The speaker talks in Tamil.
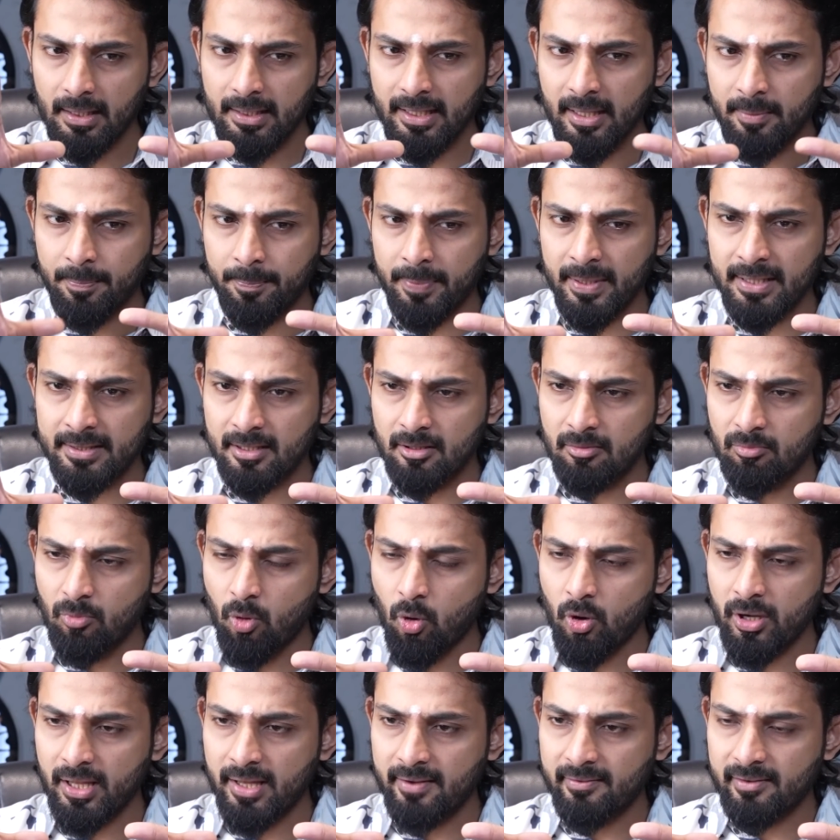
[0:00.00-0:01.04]
எப்படி திரு
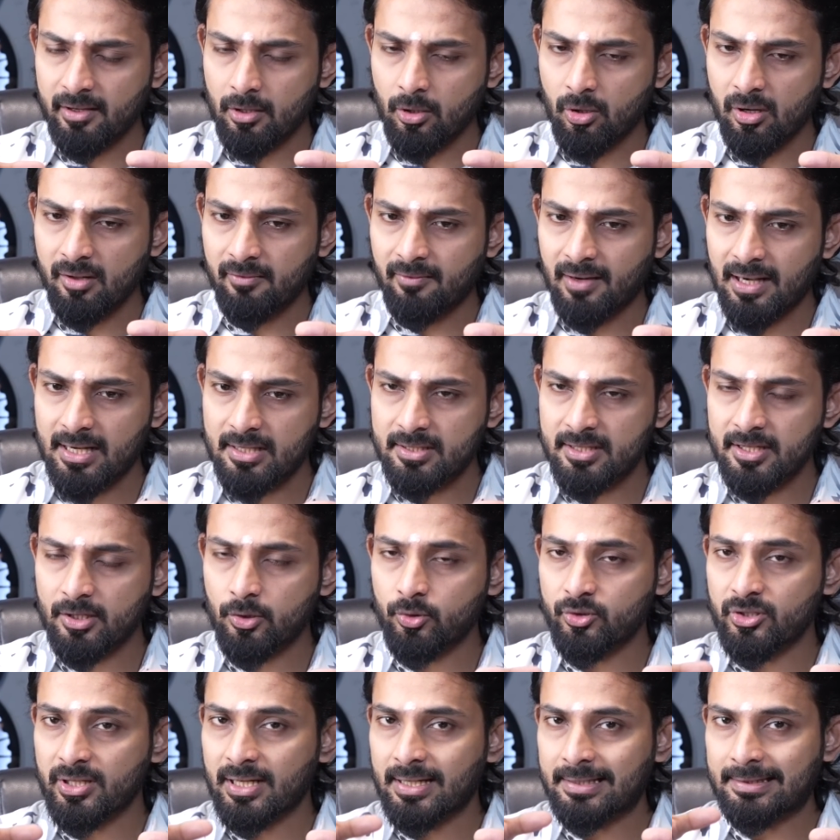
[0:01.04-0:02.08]
மோடி அவர்களோட வளர்ச்சி
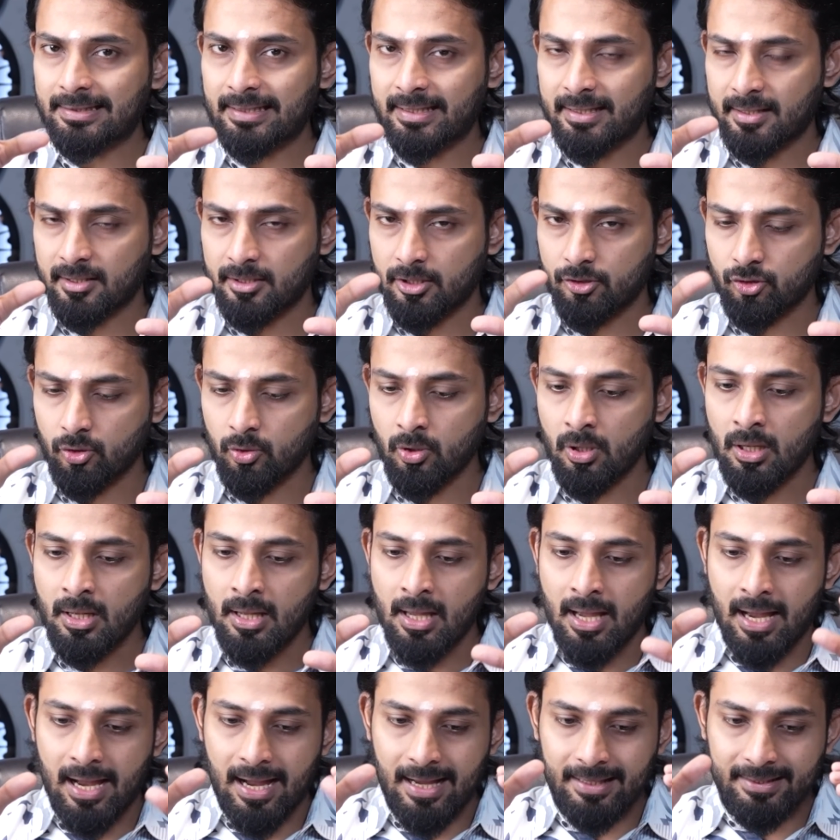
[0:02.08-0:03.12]
குஜராத்தில் இருந்துச்சோ
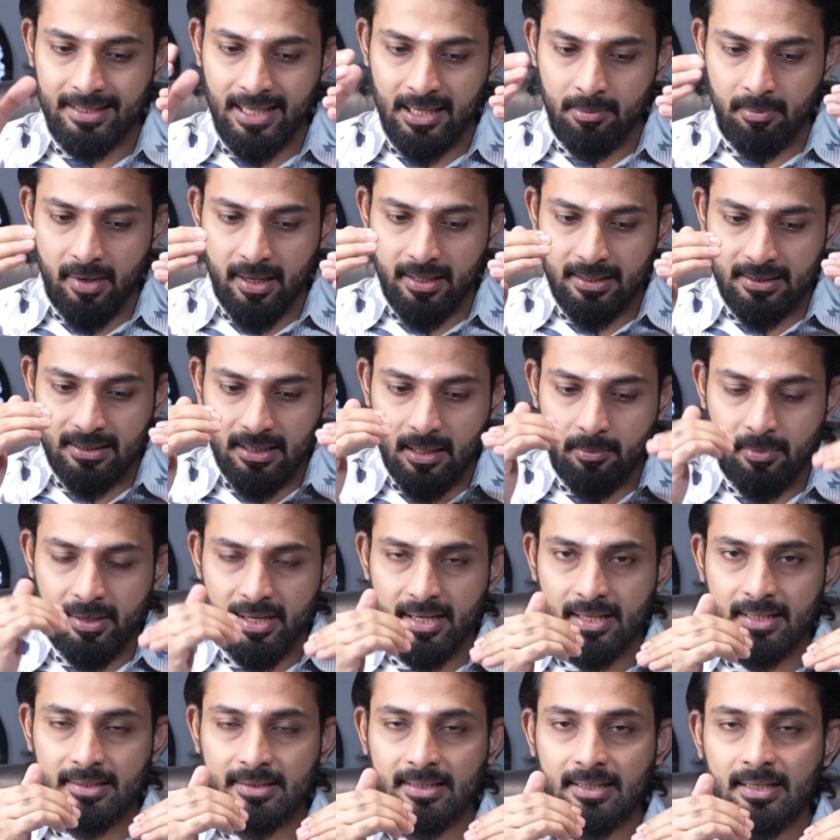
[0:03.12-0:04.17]
அதே மாதிரி
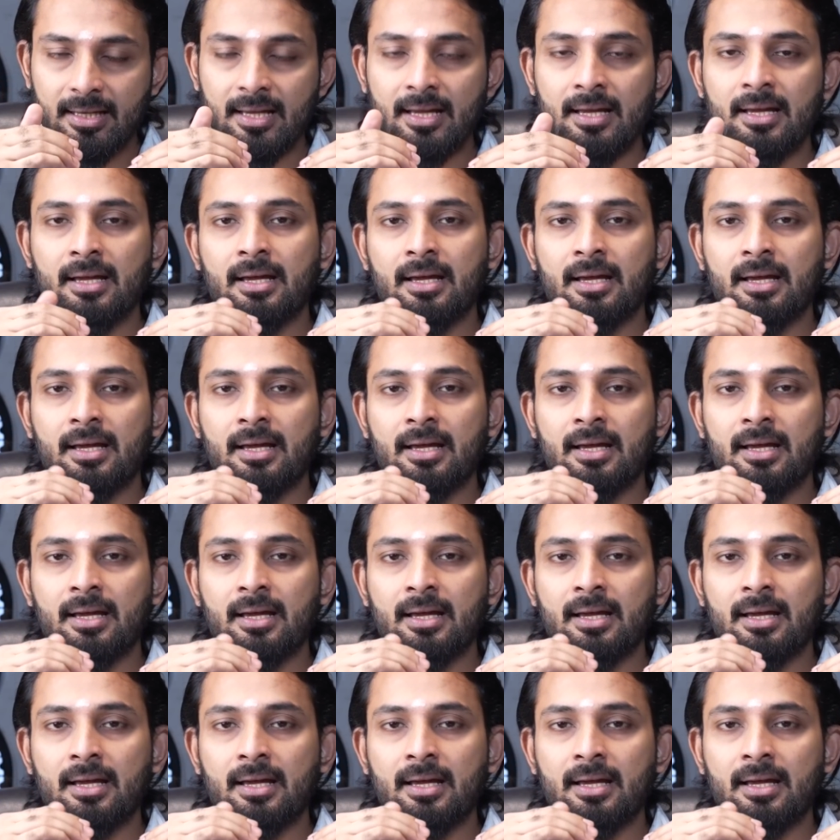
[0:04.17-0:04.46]
தமிழகத்தில்